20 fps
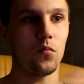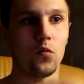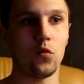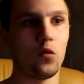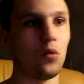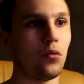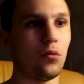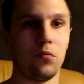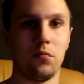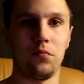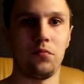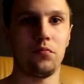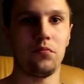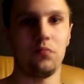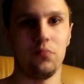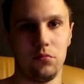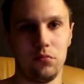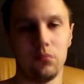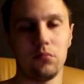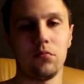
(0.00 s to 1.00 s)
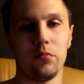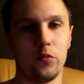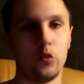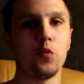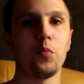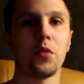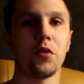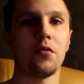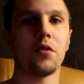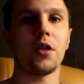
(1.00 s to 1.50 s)
Ну,
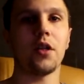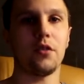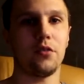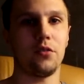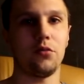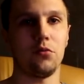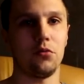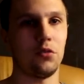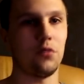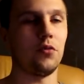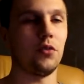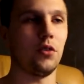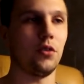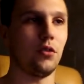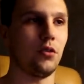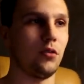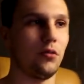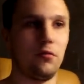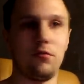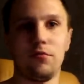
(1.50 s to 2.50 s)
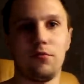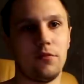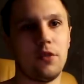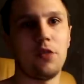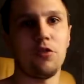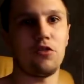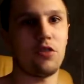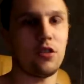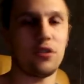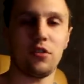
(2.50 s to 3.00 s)
ну, первый раз, ну, извините. В
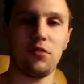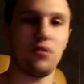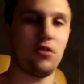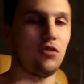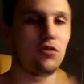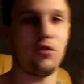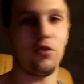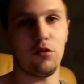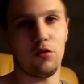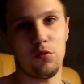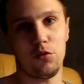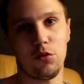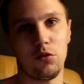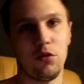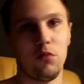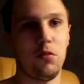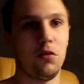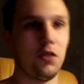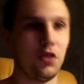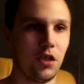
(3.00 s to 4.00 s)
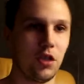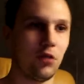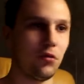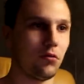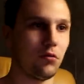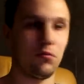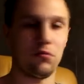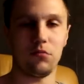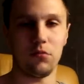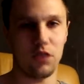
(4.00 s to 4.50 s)
следующий раз я все сделаю, бетонные плиты
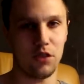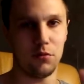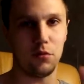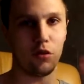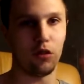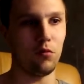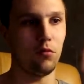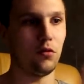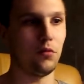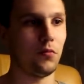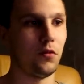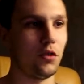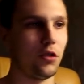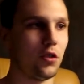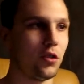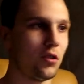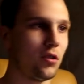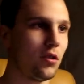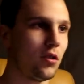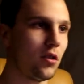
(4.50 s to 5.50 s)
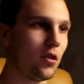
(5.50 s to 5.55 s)
кину, геморрой будет меньше.